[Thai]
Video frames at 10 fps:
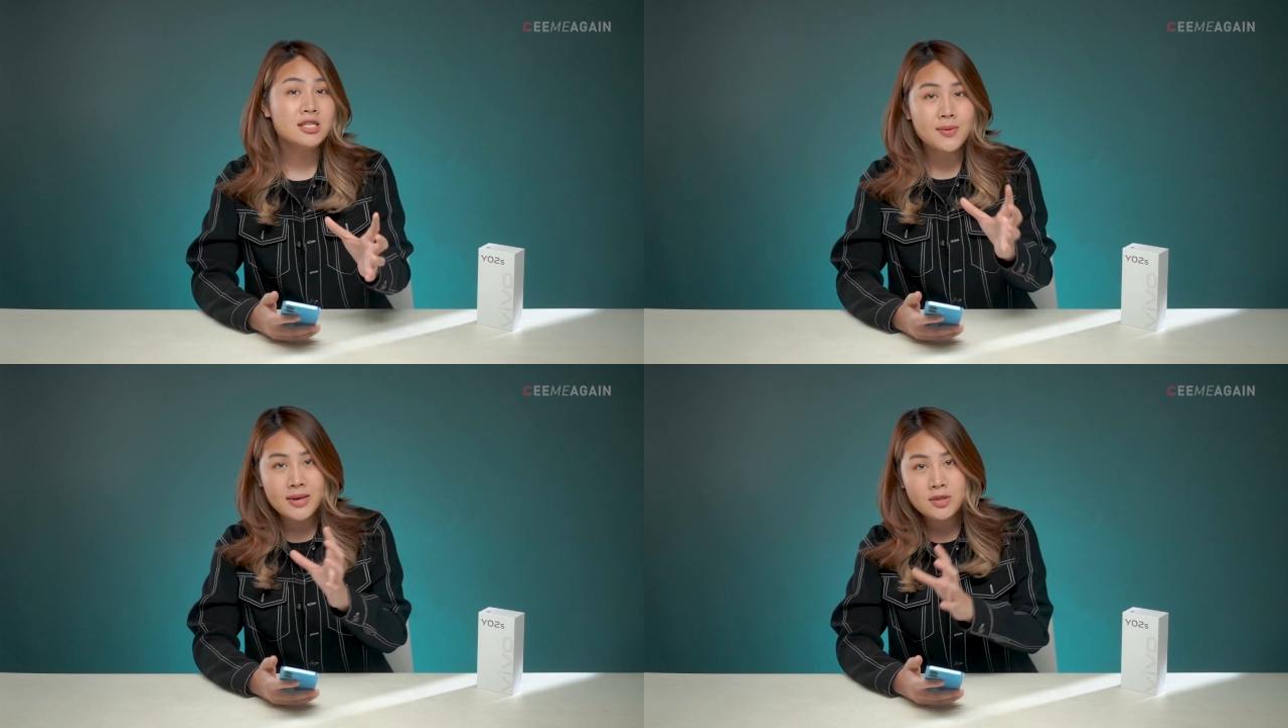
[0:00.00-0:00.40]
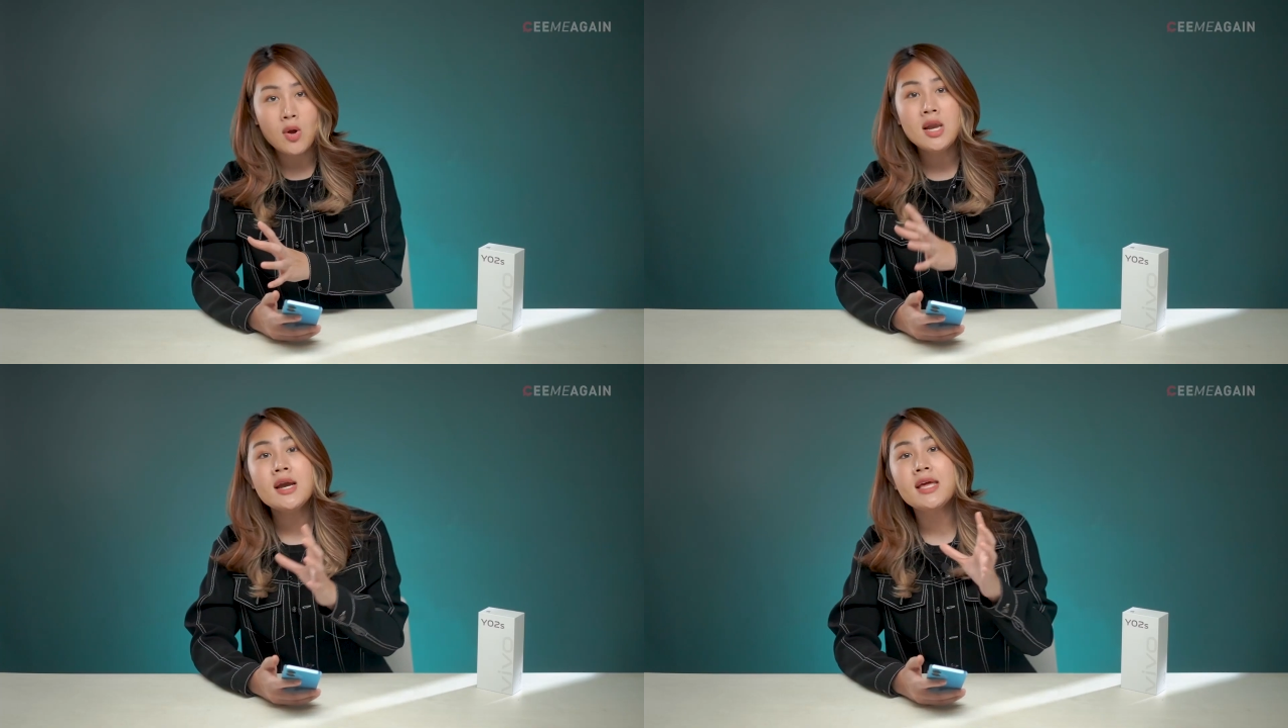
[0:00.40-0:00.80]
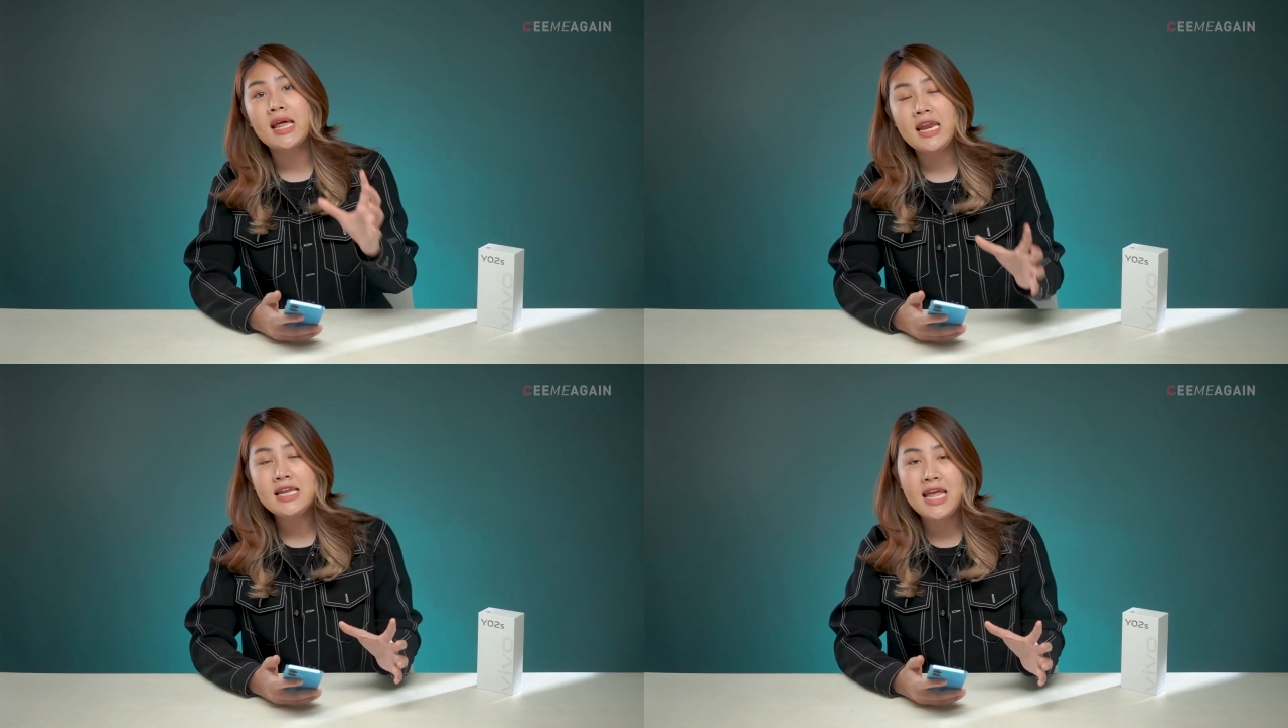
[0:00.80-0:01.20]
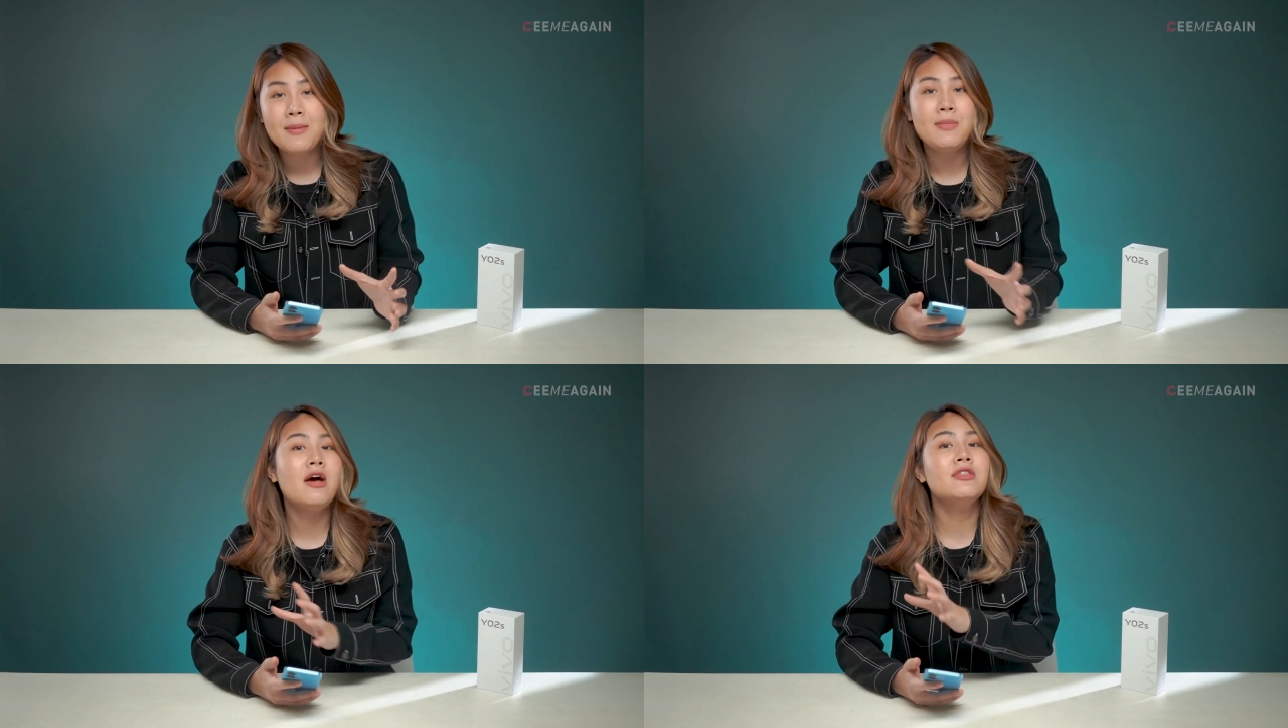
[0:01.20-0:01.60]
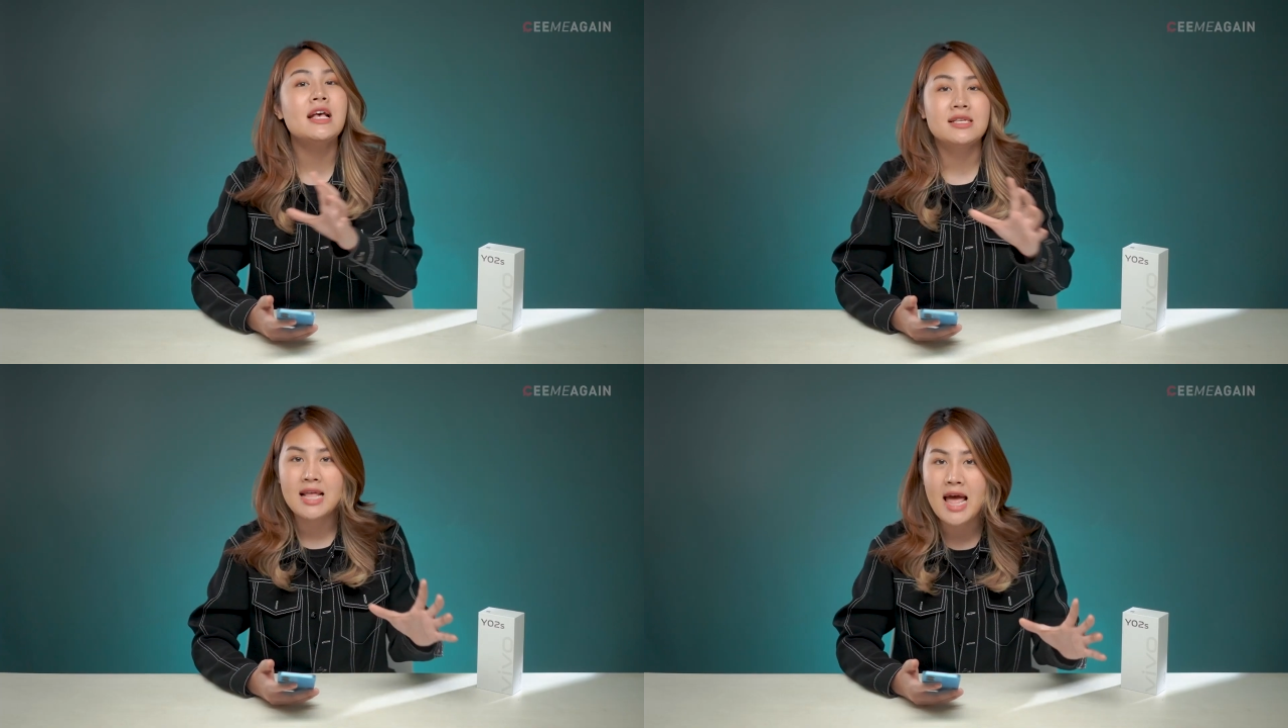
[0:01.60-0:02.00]
ก็จะเป็นตัวเลือกในการเล่นเกมแล้วแต่
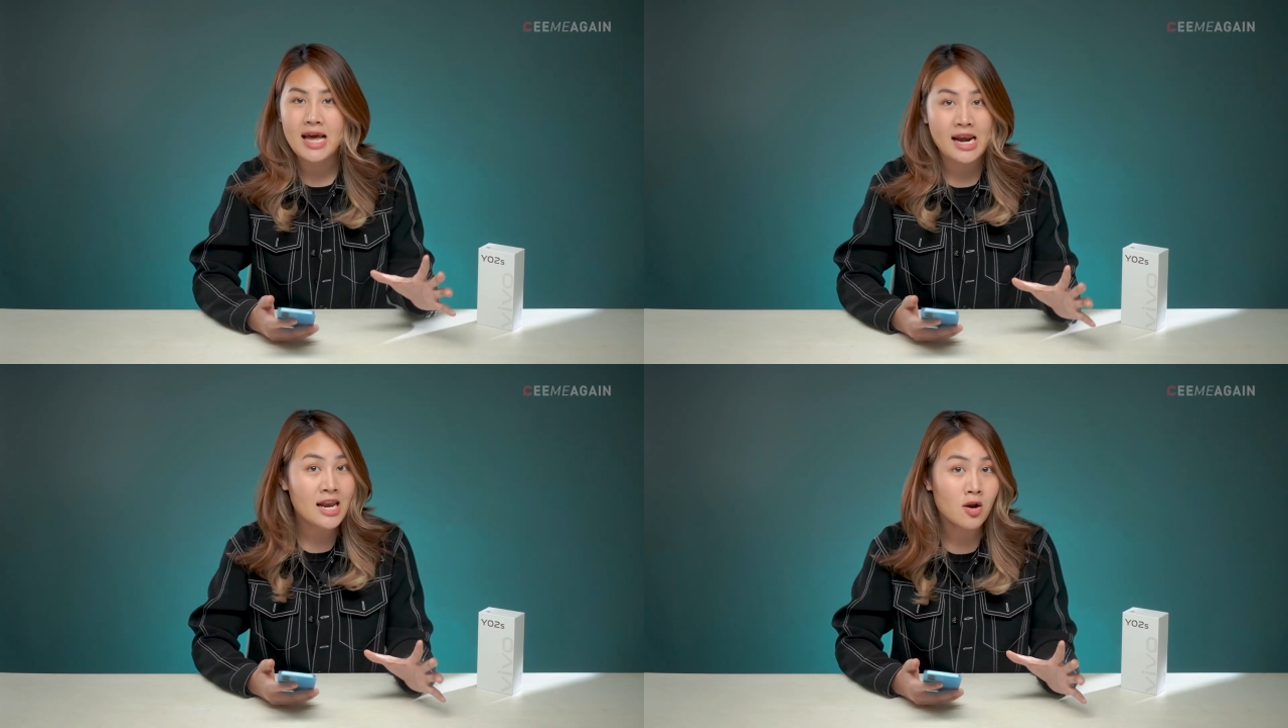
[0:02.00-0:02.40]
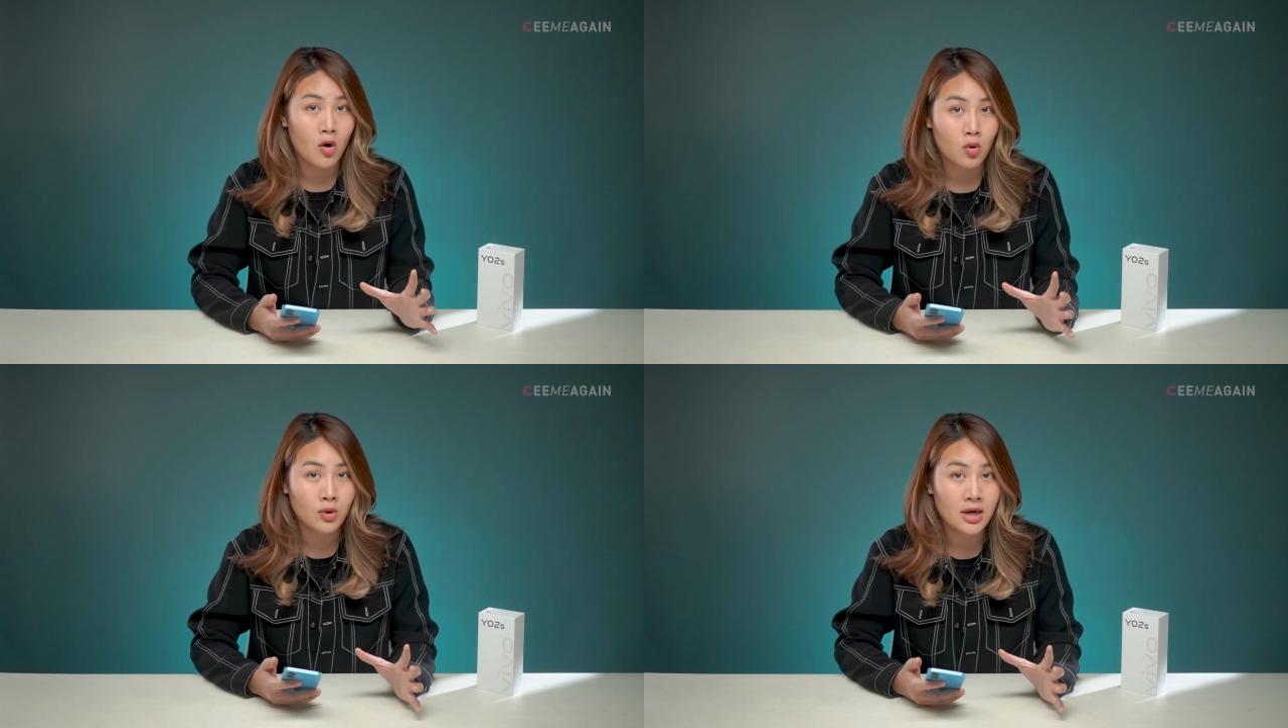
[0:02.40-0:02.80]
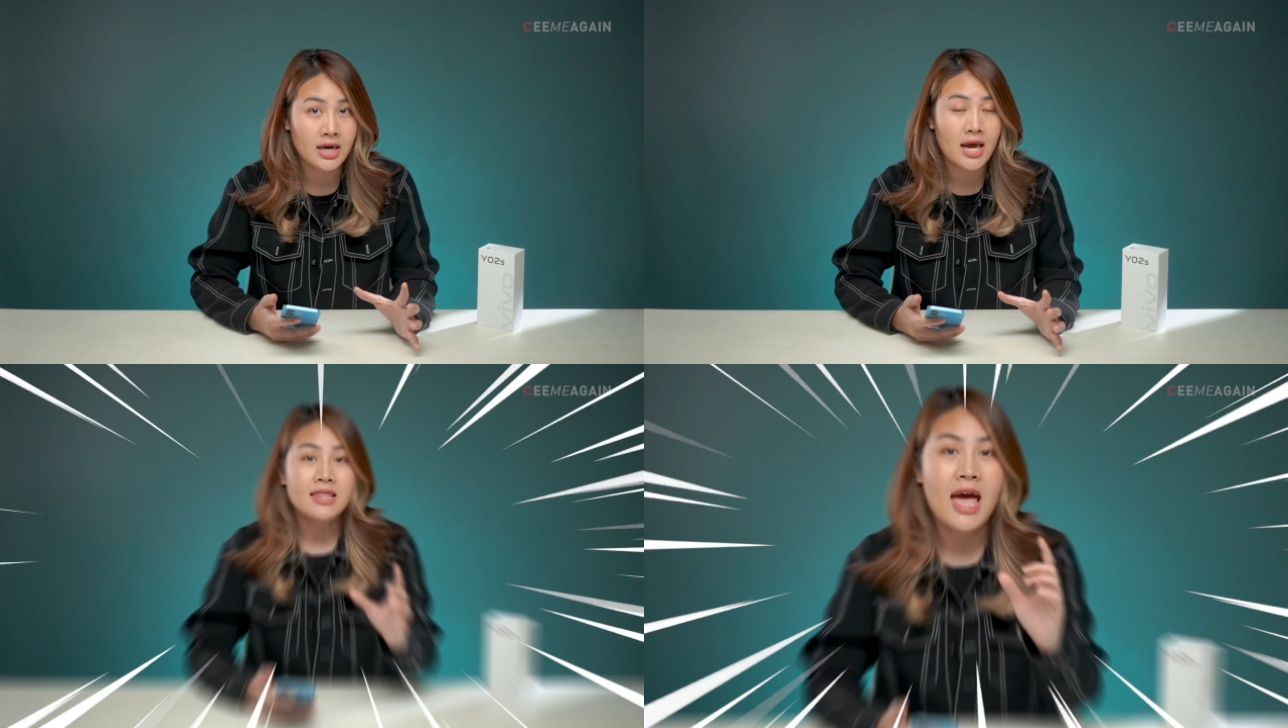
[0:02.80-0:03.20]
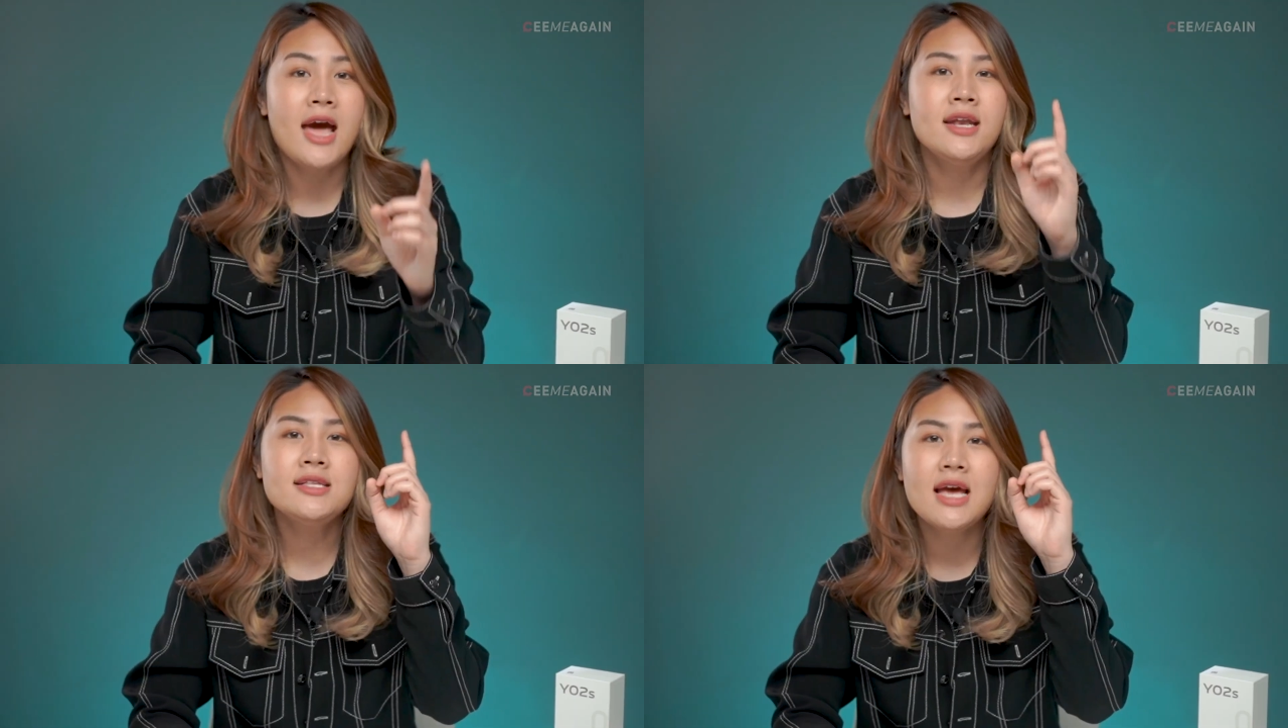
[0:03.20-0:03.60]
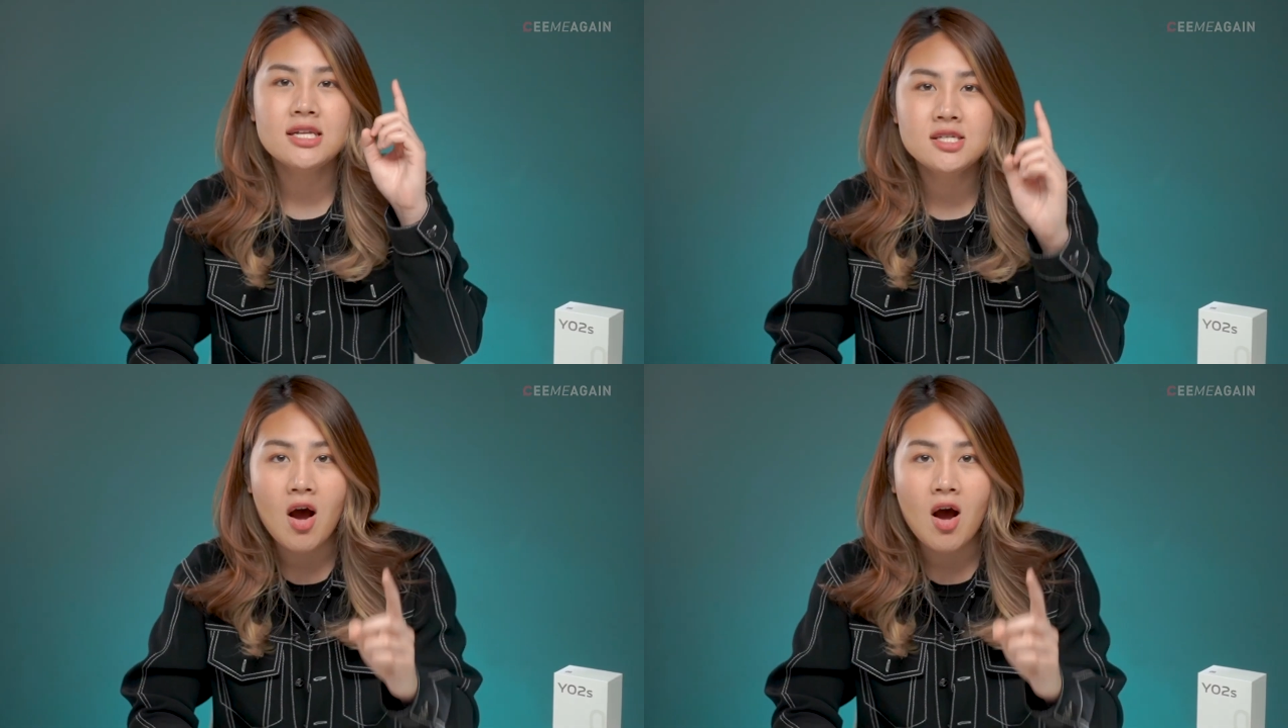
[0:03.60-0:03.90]
สไตล์การเล่นของคุณเลยแต่อันที่แจน